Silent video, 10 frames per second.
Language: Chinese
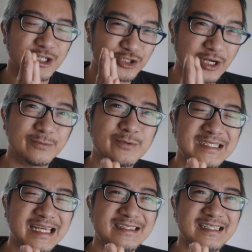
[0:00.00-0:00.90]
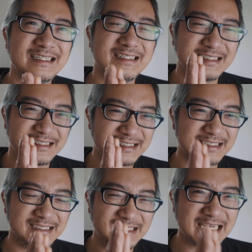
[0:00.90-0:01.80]
全幅相机
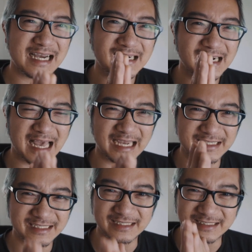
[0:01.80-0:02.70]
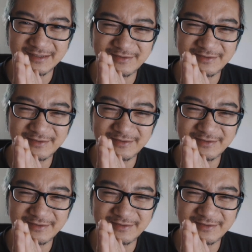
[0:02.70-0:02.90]
是将来的